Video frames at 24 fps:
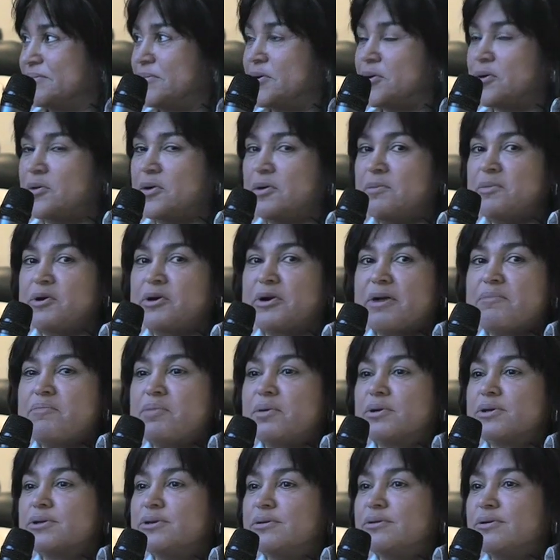blocco il mio
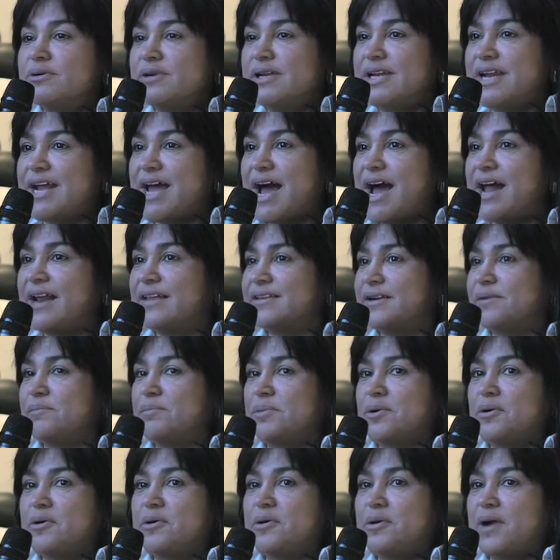rapporto con gli altri,
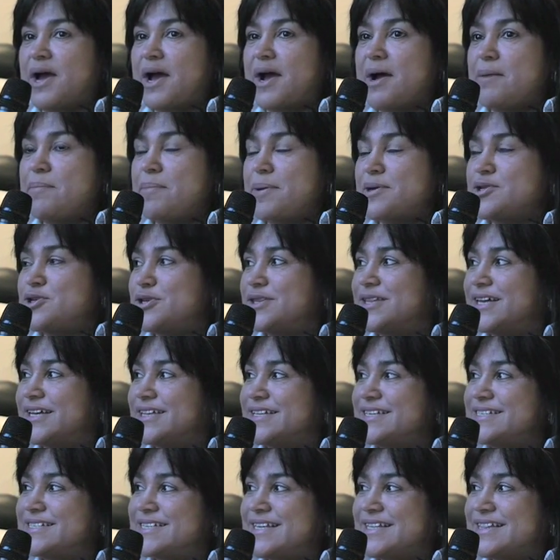blocco la capacità
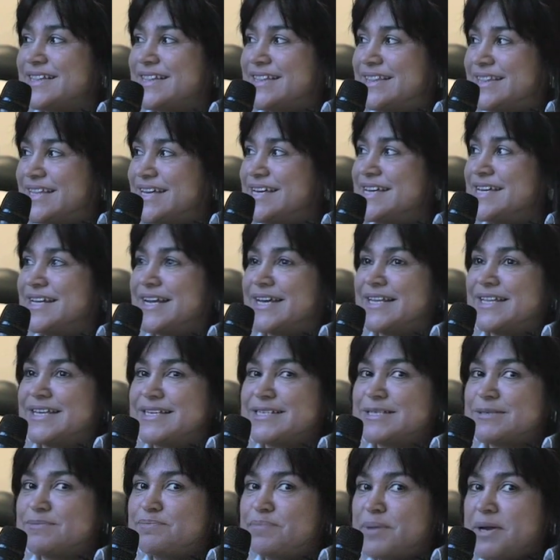di sentire, di
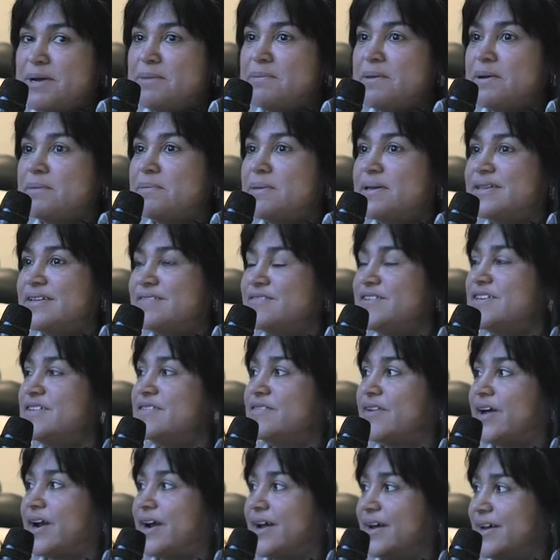esprimermi e di
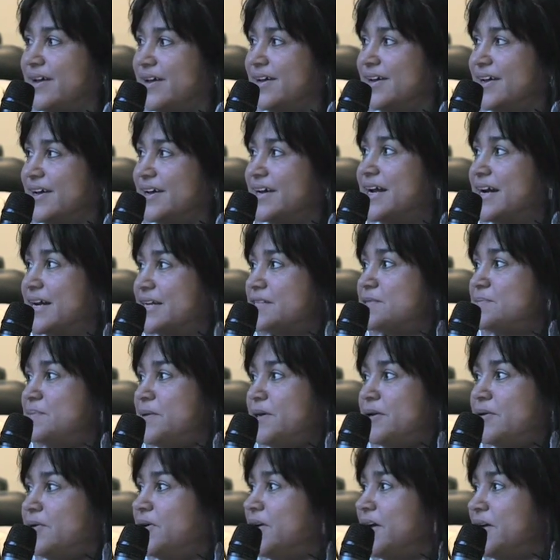vivere. Il
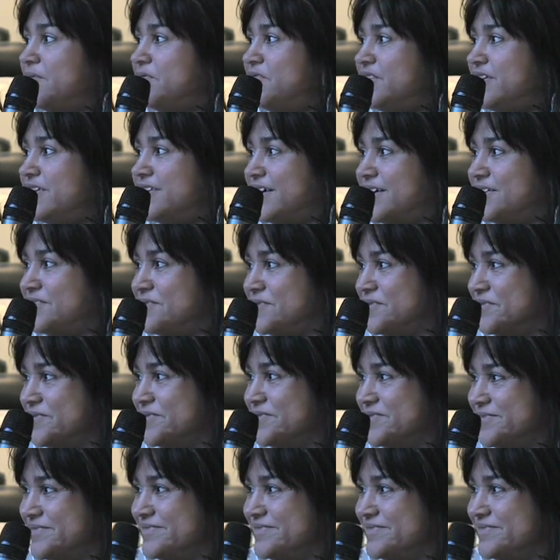respiro è vita.